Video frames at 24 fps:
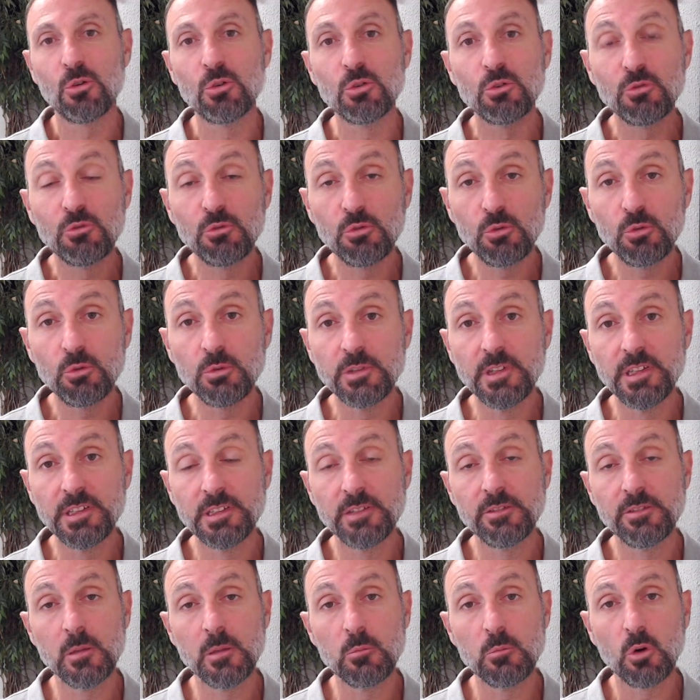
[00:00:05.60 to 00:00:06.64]
Au vu des
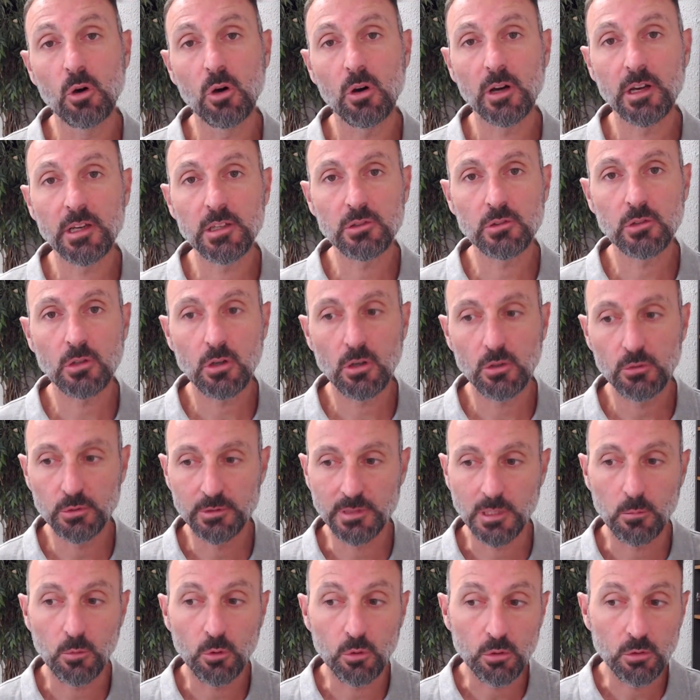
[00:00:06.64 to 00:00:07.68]
événements récents,
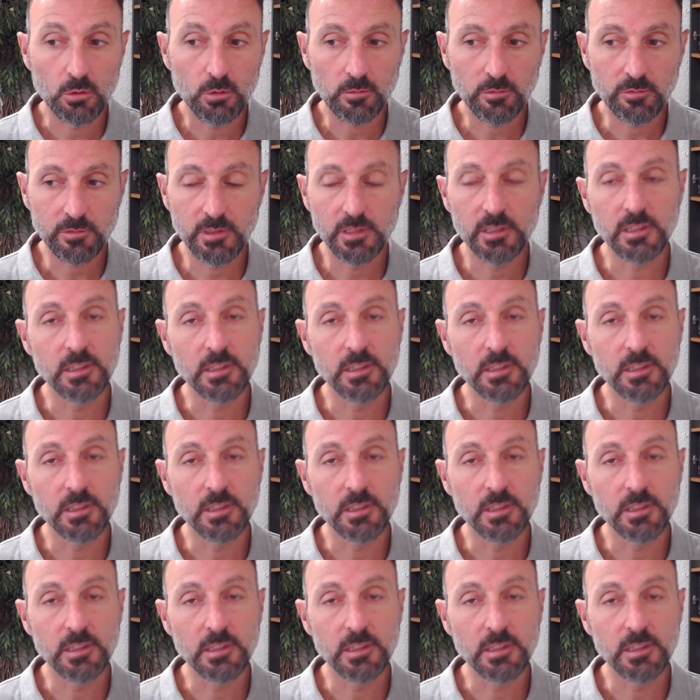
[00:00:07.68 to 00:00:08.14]
notamment le conflit